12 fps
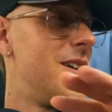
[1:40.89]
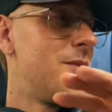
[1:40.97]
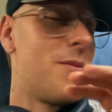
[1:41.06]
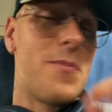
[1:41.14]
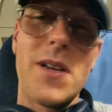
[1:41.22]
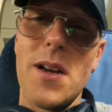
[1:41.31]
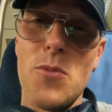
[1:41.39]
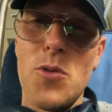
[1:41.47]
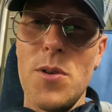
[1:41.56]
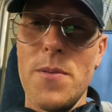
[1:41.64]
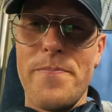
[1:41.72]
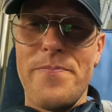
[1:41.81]
Ich bin mega
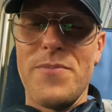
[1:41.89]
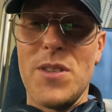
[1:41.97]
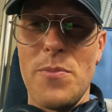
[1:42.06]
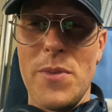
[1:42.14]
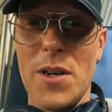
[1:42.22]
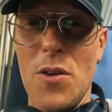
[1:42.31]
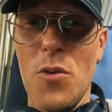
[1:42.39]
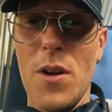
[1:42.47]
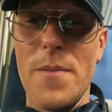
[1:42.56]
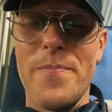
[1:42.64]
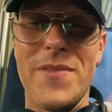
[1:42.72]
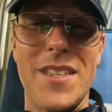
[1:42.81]
müde, ich habe mega Hunger.